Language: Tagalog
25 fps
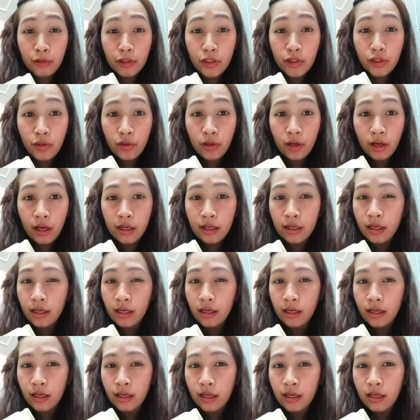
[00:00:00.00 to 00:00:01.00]
Tapos yung
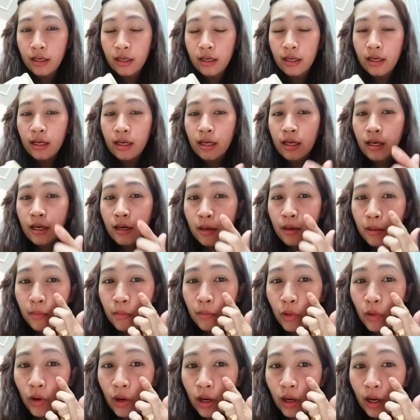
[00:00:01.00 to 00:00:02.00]
aking
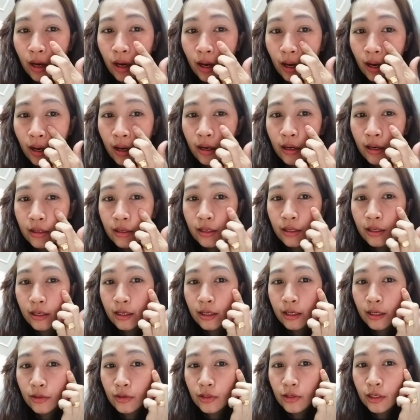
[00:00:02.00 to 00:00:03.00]
mukha,
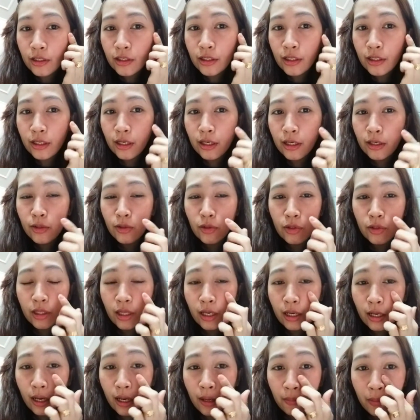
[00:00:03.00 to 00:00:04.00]
lagyan ko din siya ng
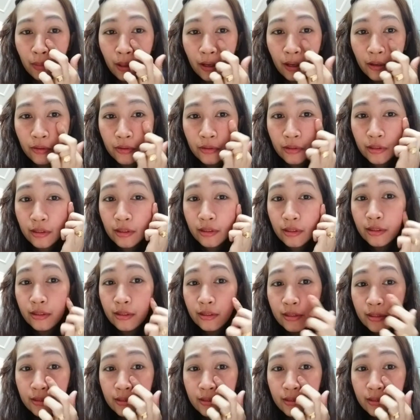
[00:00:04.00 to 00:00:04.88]
konting amount.